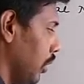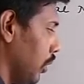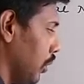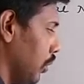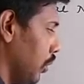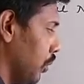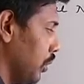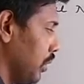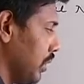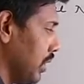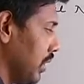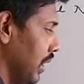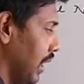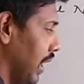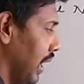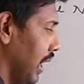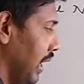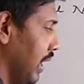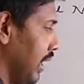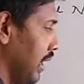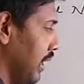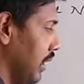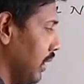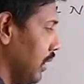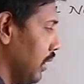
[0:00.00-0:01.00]
रूट
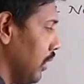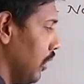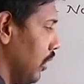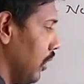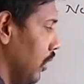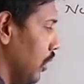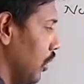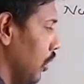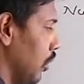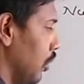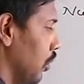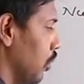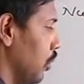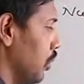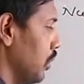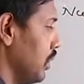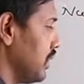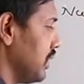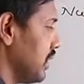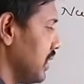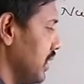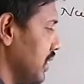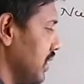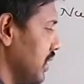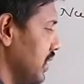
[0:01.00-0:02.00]
नाइन रूट
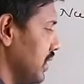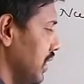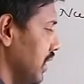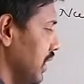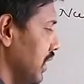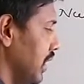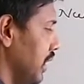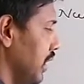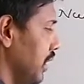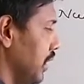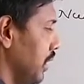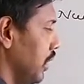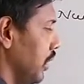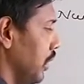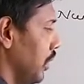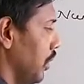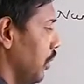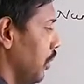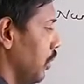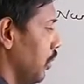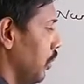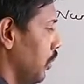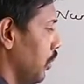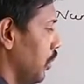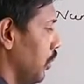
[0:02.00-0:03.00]
सिक्सटीन
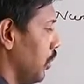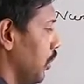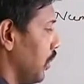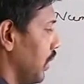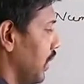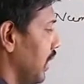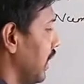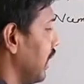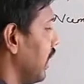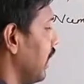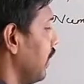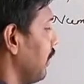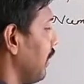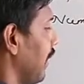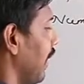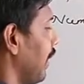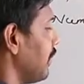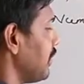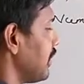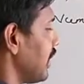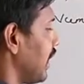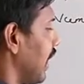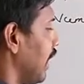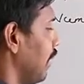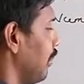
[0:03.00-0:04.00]
रूट ट्वेंटी फाइव
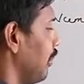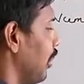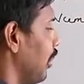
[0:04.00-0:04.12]
सर आप